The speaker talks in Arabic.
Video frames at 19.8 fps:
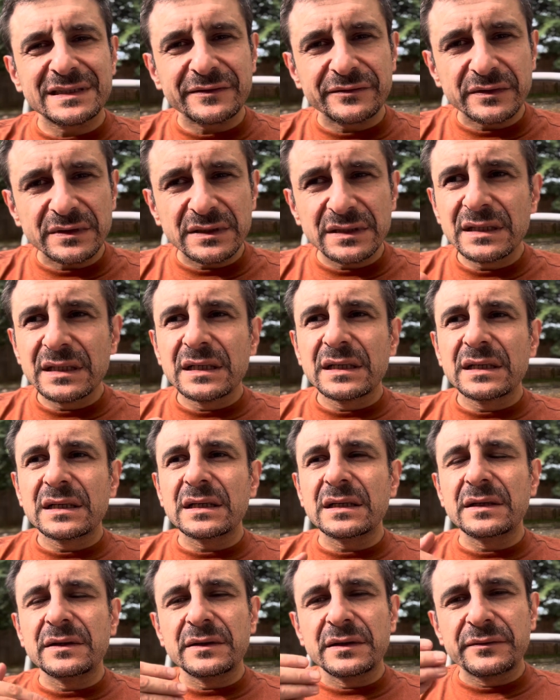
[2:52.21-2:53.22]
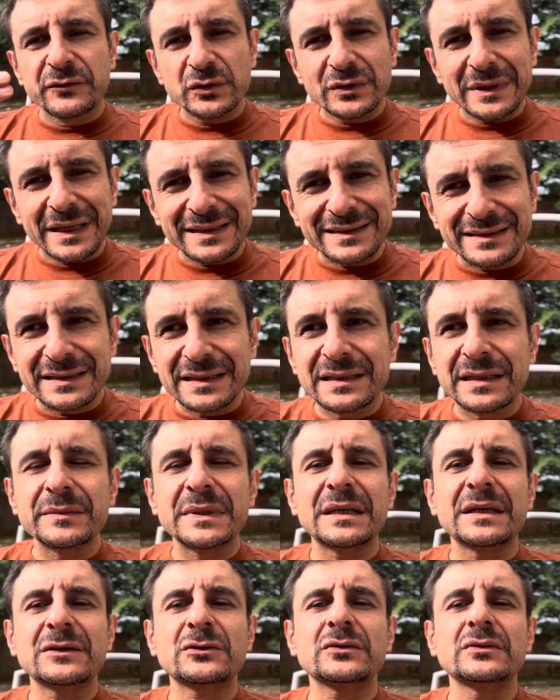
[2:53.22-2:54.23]
في ايه الفسح الزياده
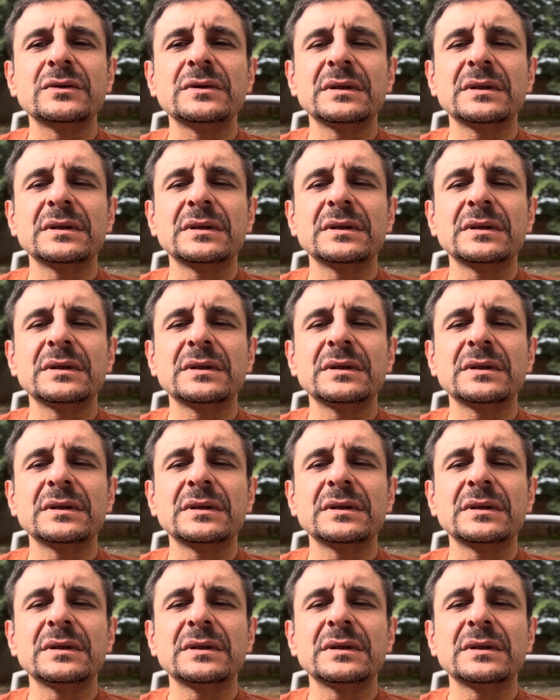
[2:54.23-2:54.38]
ملهاش